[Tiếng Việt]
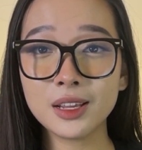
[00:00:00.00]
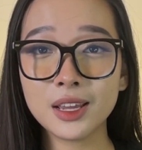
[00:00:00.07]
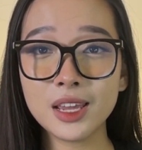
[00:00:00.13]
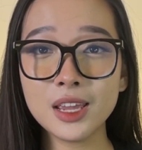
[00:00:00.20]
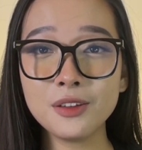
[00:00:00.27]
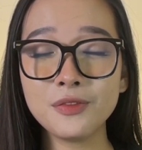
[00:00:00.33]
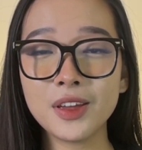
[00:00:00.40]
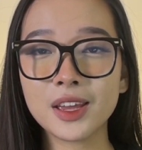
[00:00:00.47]

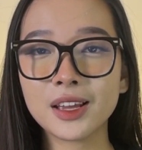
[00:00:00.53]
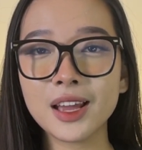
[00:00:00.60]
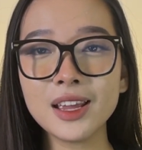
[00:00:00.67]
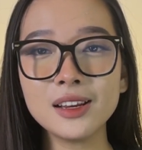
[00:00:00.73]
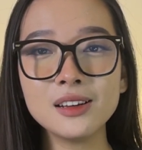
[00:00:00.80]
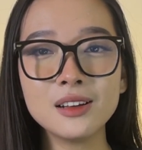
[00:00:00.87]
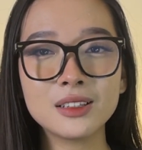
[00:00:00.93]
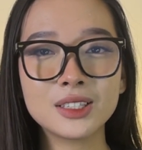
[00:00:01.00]
kỹ về
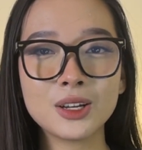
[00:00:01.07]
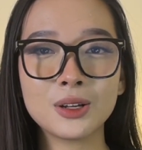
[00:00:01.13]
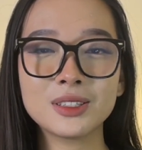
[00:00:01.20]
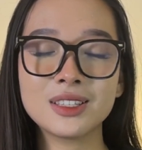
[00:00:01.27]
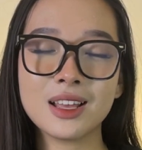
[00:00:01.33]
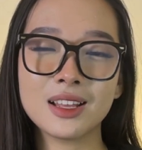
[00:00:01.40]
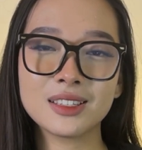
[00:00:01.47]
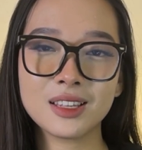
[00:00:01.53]
cách lựa chọn
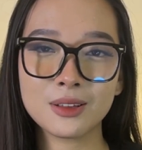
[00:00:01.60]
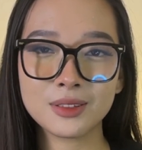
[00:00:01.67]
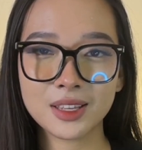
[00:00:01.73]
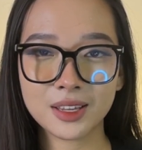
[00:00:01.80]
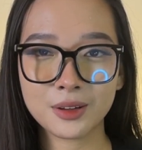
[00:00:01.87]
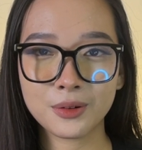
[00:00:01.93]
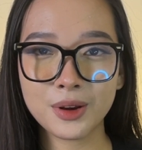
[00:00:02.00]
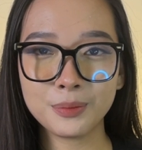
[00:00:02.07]
sàn giao
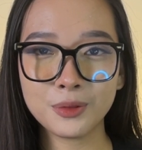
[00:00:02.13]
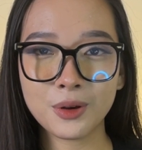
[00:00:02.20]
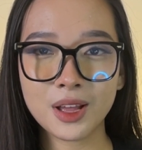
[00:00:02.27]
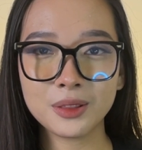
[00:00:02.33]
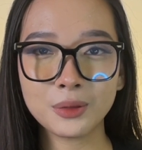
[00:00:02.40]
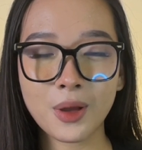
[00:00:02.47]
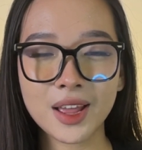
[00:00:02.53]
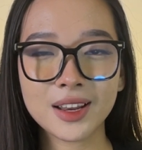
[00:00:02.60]
dịch crypto
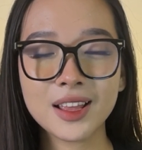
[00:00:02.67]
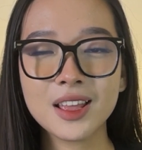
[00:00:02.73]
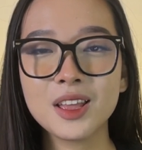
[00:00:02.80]
an toàn.